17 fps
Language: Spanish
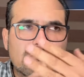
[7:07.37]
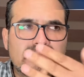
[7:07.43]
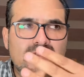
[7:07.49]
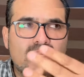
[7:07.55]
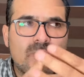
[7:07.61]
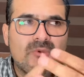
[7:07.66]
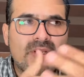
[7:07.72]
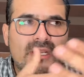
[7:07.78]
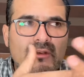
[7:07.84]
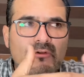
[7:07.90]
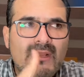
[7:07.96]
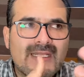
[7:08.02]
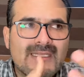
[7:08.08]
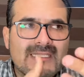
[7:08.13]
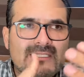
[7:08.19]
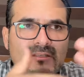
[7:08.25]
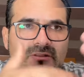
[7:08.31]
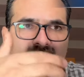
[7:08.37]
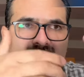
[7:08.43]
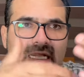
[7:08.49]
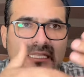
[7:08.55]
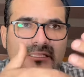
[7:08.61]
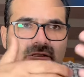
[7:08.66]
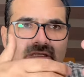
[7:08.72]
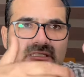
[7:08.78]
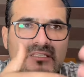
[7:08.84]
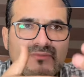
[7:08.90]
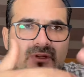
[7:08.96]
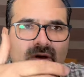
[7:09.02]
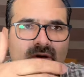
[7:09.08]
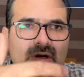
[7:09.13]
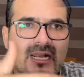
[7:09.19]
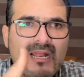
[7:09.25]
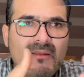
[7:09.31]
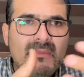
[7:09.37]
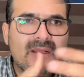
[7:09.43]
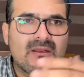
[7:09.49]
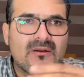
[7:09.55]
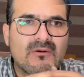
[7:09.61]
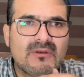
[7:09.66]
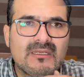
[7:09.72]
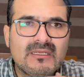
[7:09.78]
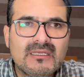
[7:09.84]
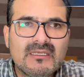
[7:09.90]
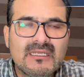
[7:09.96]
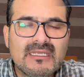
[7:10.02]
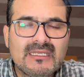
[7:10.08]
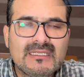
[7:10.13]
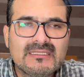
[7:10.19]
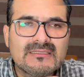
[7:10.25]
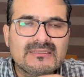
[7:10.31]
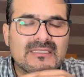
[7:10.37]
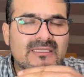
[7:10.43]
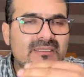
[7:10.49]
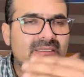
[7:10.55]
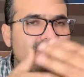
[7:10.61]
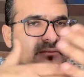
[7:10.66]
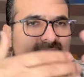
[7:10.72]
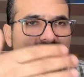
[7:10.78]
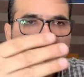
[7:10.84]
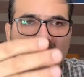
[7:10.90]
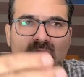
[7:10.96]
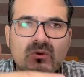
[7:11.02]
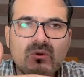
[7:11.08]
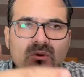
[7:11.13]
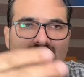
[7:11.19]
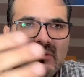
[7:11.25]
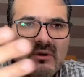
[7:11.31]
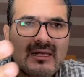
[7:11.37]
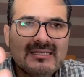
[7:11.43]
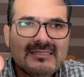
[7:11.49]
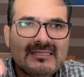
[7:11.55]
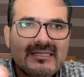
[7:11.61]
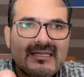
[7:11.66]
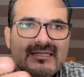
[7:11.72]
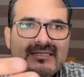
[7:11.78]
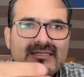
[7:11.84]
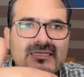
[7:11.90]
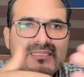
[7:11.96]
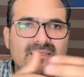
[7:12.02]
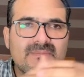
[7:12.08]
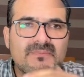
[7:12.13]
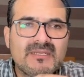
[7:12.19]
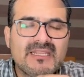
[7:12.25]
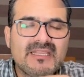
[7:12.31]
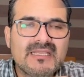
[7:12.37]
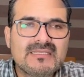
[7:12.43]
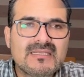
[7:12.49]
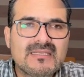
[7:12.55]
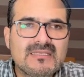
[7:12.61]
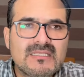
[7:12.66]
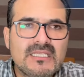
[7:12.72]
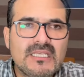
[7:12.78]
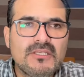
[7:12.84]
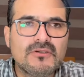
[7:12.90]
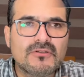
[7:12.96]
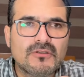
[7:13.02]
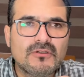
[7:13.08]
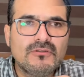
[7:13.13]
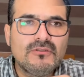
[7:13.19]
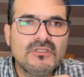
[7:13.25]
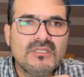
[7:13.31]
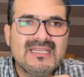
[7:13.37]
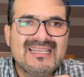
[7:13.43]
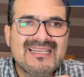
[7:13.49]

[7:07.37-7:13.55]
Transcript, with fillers: como que nunca te hicieron electroencefalograma o, este, o así de simple y de sencillo, ¿no?